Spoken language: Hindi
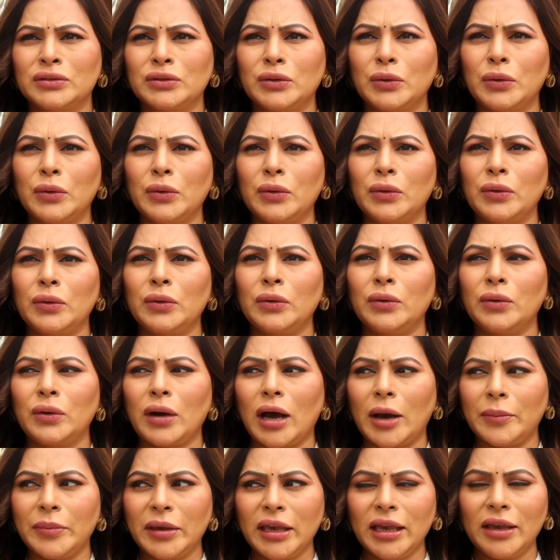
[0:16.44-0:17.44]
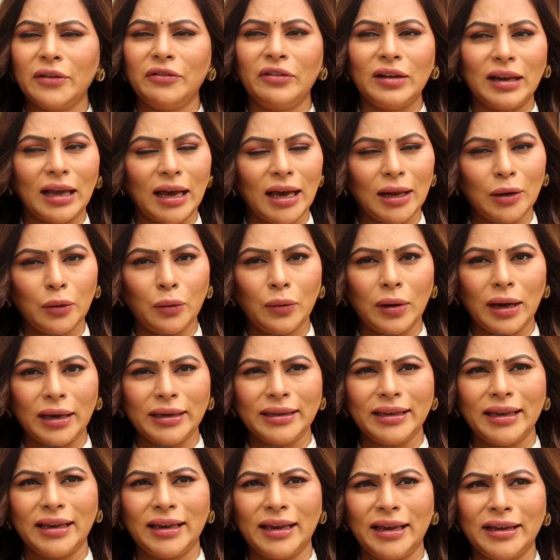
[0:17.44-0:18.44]
तो अभी फ़िलहाल हुआ
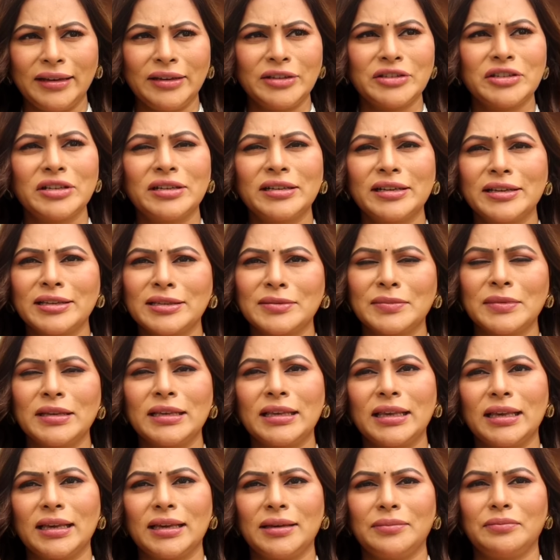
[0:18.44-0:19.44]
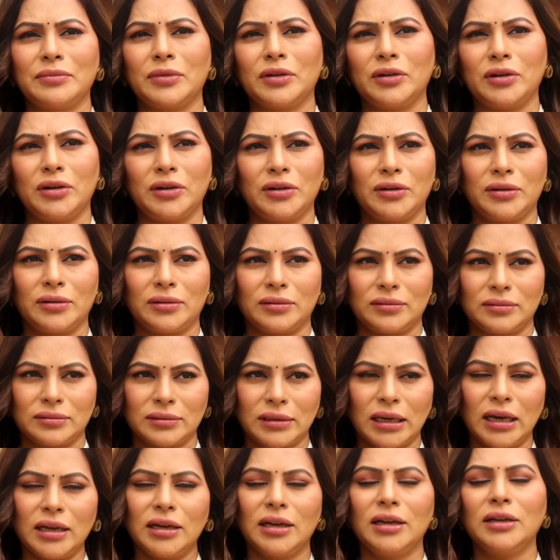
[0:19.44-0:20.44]
ये है इनिशियल डेज़ में कि
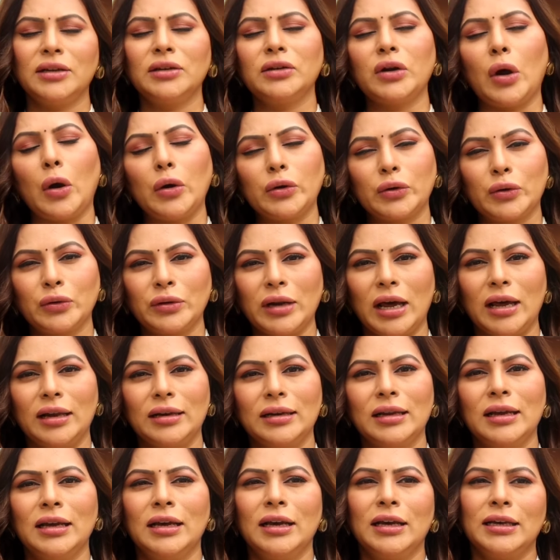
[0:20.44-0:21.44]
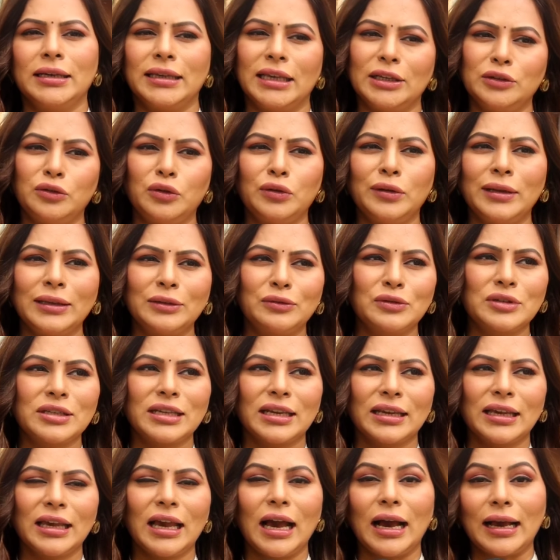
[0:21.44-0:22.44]
करण और कुणाल ये दोनों एक
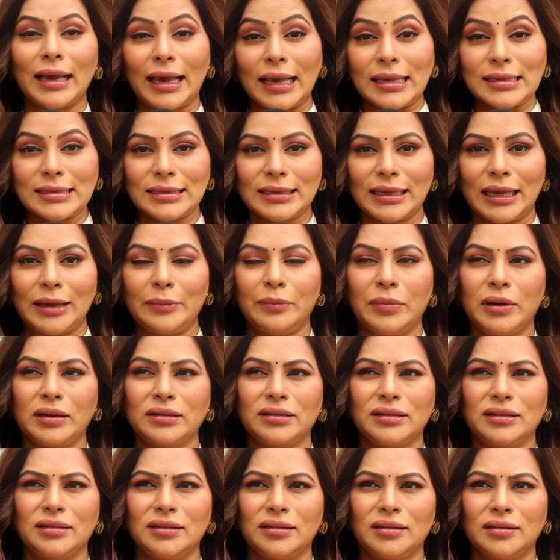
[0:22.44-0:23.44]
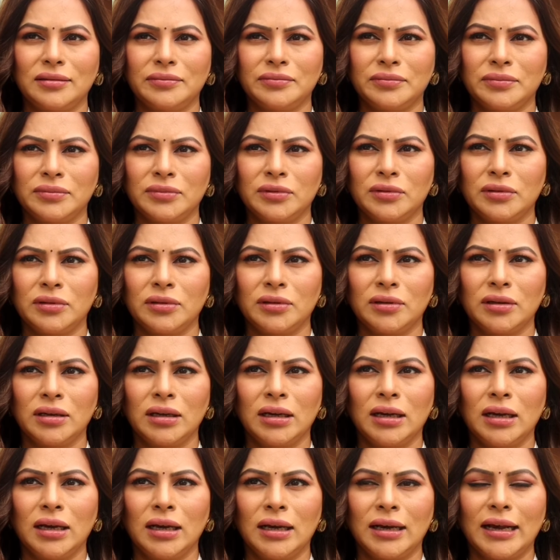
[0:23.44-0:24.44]
दूसरे के अगेंस्ट थे बट
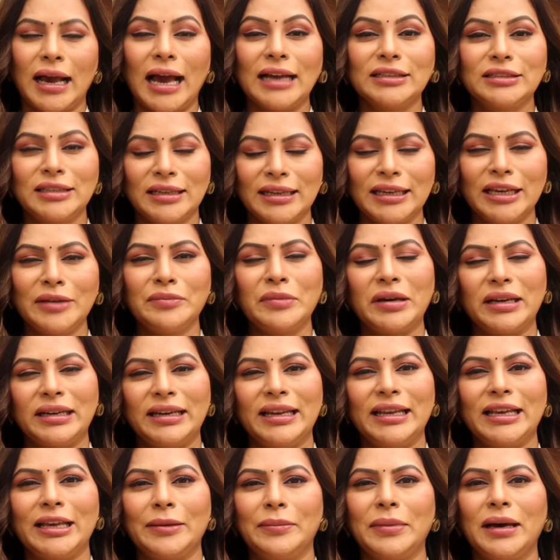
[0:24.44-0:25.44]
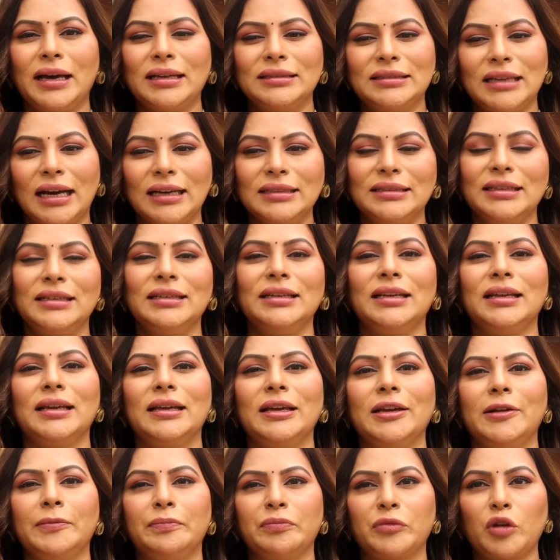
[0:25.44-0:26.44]
गायत्री के मरने के बाद दादी ने
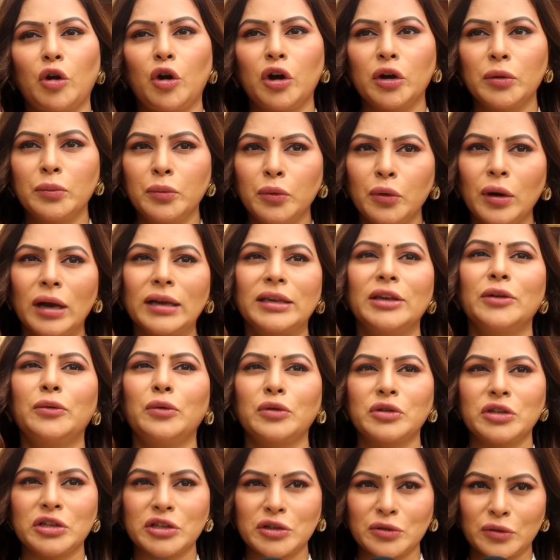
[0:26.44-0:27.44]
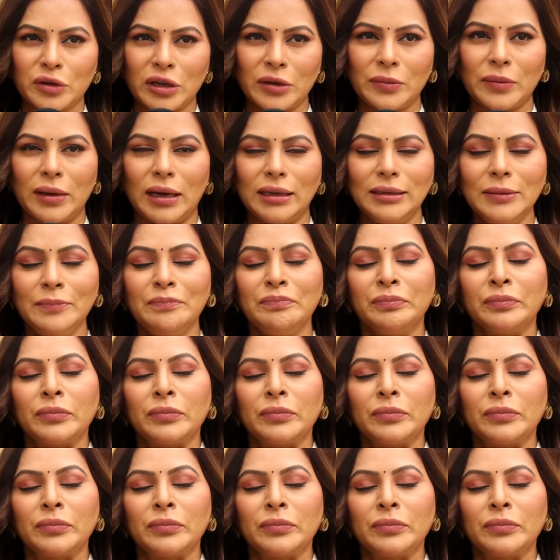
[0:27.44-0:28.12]
और बुआ की कोशिशों के बाद